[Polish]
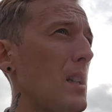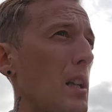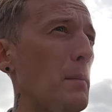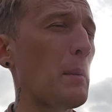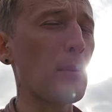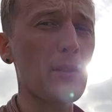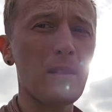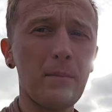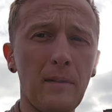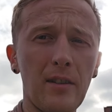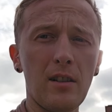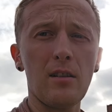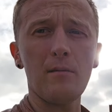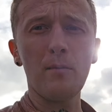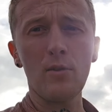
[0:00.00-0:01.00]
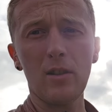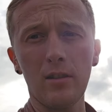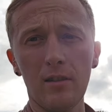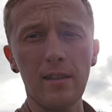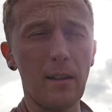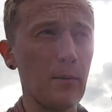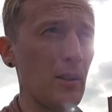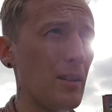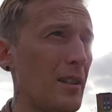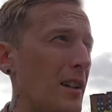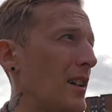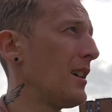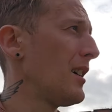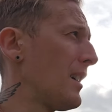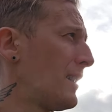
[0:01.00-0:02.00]
i po prostu powiedzieć może to samo,
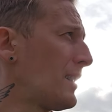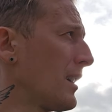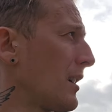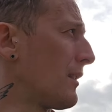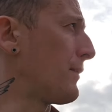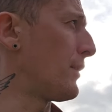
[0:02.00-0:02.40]
tylko